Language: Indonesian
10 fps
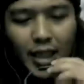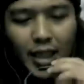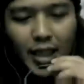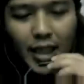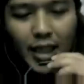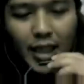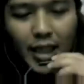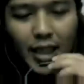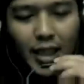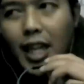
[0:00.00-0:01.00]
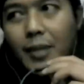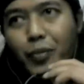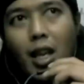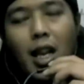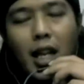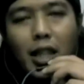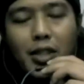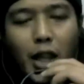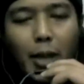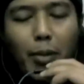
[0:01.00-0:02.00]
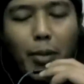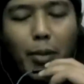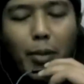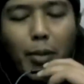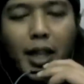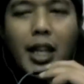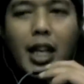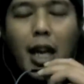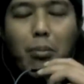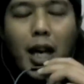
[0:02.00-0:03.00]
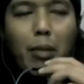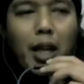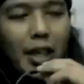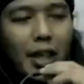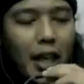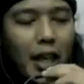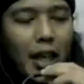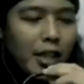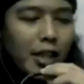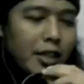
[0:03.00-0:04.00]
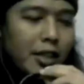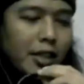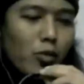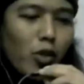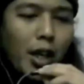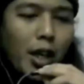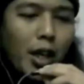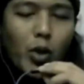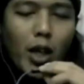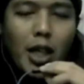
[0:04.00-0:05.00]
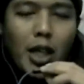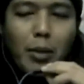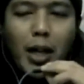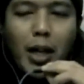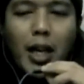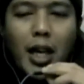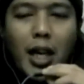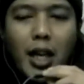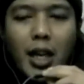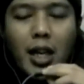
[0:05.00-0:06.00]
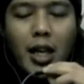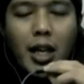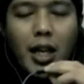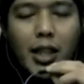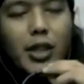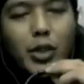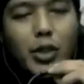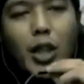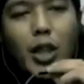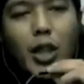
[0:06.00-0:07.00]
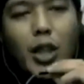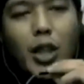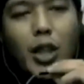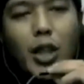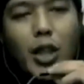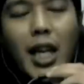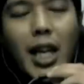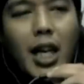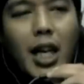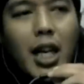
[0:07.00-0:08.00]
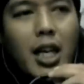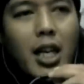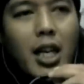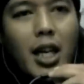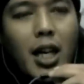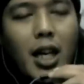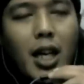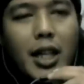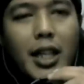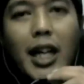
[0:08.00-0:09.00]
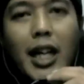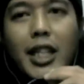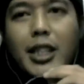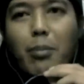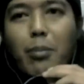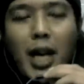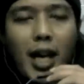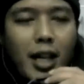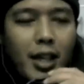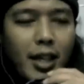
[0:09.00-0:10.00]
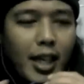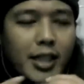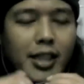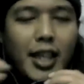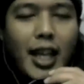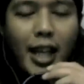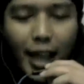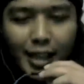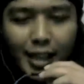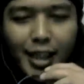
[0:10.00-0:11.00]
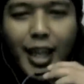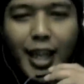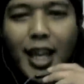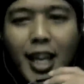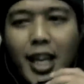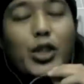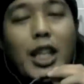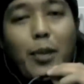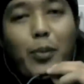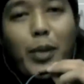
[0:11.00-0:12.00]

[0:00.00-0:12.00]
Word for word: latasihul ibadah illa ba'da marifatul ma'bud ya kan tidak sah semua ritual ibadah kecuali uh, sesudah mengenal uh, yang disembah uh, sedangkan saya belum